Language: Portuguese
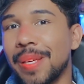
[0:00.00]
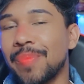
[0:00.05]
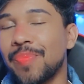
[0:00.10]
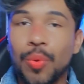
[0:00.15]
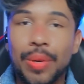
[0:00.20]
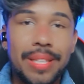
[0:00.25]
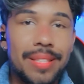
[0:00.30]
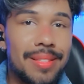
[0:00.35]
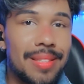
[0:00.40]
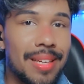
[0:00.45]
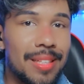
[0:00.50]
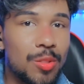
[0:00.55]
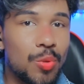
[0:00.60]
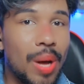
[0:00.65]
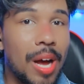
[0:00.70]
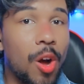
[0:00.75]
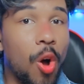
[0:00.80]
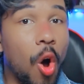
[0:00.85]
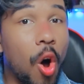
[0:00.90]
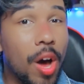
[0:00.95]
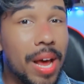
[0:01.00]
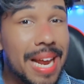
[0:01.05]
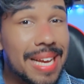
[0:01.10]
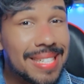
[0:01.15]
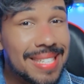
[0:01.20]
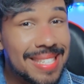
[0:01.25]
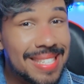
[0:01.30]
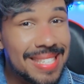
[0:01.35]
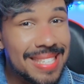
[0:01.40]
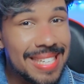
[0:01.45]
No entanto, agora
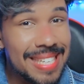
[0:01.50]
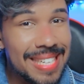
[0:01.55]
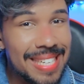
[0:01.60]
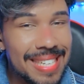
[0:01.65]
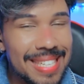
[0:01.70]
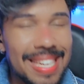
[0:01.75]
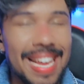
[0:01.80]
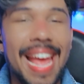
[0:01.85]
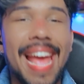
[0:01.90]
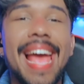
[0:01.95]
sim,